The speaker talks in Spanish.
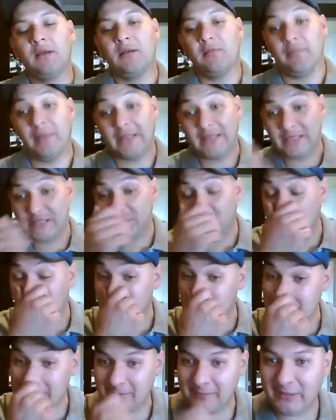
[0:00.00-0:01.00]

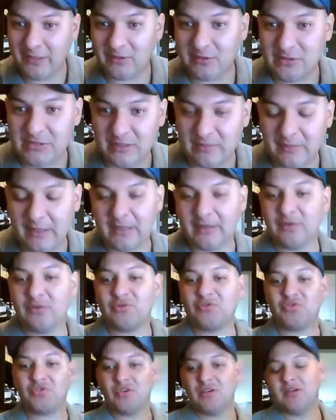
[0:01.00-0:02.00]
Bendiciones, amados
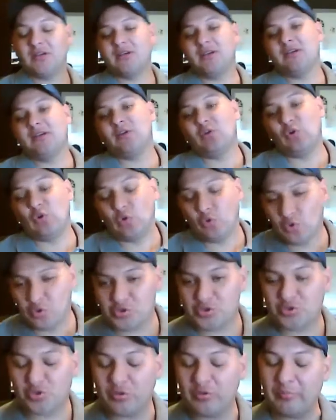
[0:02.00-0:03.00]
hermanos. Un
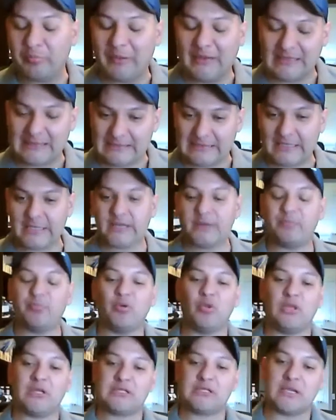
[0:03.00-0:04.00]
gusto y un placer
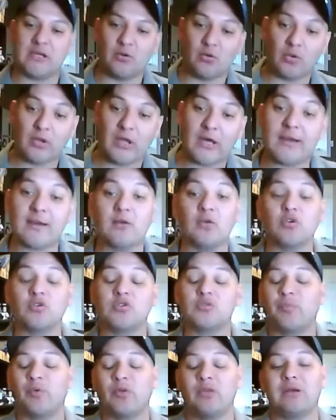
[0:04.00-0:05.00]
poder
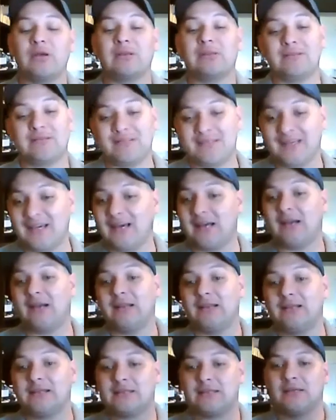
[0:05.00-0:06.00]
saludarlos, poder
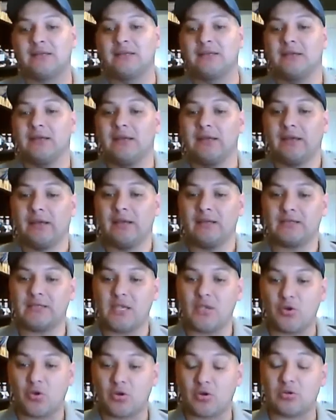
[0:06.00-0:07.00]
desearles que el
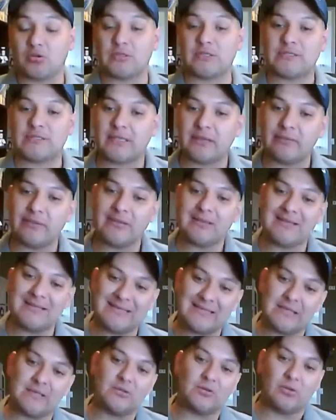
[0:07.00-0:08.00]
Señor los esté
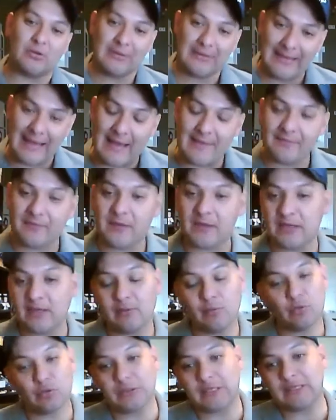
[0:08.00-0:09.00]
bendiciendo grande y
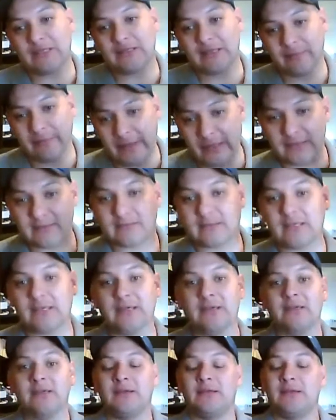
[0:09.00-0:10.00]
abundantemente.